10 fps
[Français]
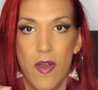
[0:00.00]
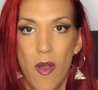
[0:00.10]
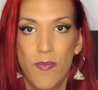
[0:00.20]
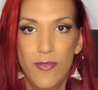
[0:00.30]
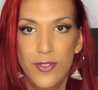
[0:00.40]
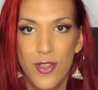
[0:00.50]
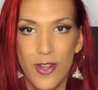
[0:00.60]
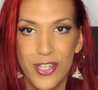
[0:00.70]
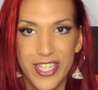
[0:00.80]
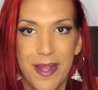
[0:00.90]
en
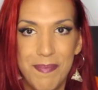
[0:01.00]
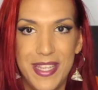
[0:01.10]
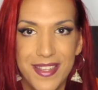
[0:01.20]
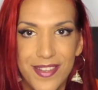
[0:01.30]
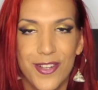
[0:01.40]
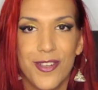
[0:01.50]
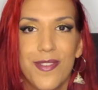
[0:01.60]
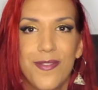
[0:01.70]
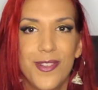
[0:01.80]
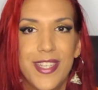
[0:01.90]
plusieurs chapitres, j'ai
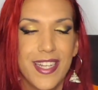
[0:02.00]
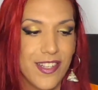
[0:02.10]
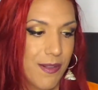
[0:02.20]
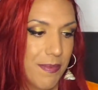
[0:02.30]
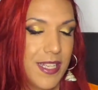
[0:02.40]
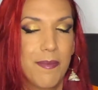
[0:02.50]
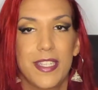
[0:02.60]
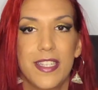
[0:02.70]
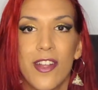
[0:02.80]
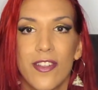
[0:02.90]
envie de vous dire. J'ai pris des
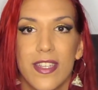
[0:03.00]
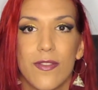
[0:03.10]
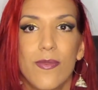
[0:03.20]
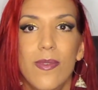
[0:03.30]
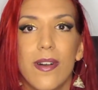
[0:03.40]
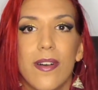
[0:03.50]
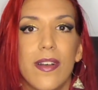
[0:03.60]
petites notes et tout.